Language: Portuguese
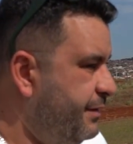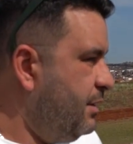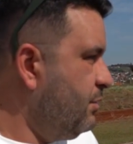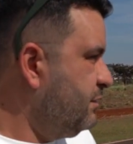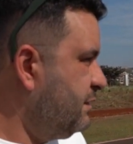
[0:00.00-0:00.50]

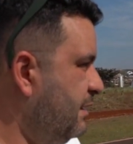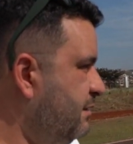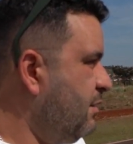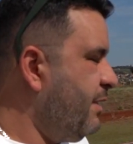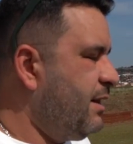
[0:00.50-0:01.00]
veio
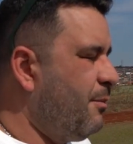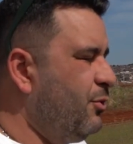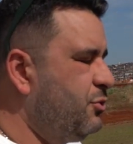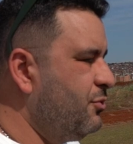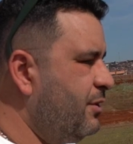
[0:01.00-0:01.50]
850
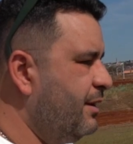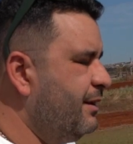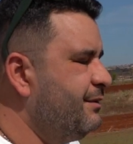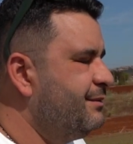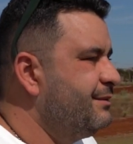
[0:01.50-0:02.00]
motor, né?